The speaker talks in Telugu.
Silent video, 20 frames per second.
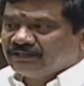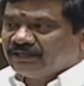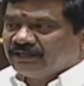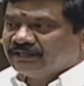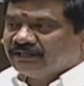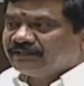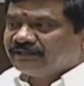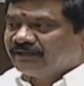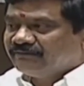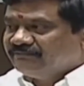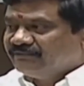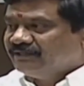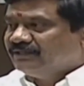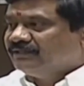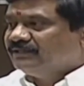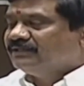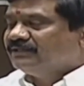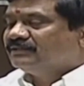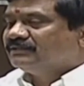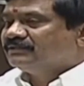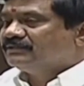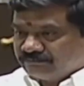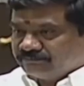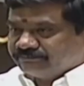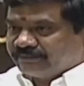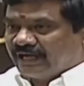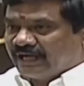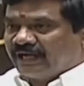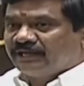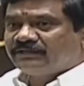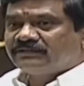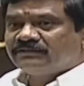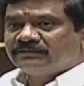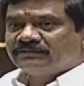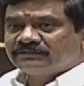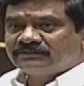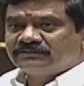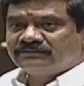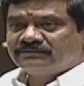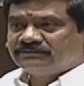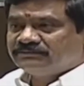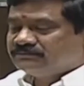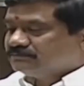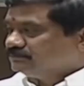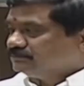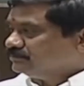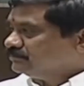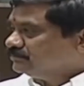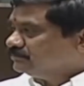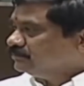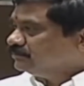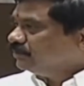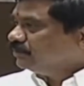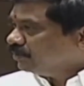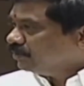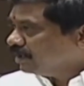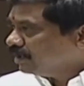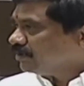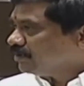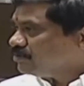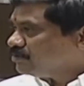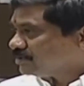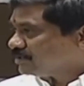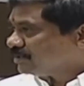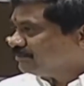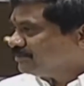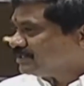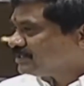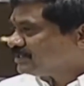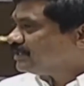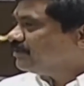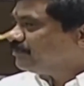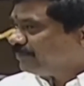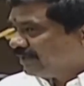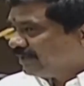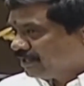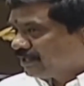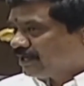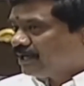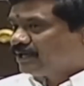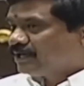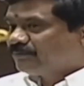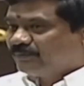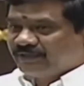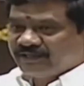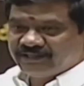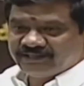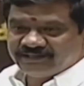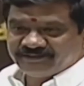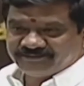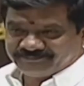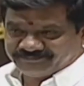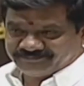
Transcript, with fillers: అయితే అవి బ్యాంకులకు లోన్లకు అవసరం వస్తే అవి పనికి రాకపోయేది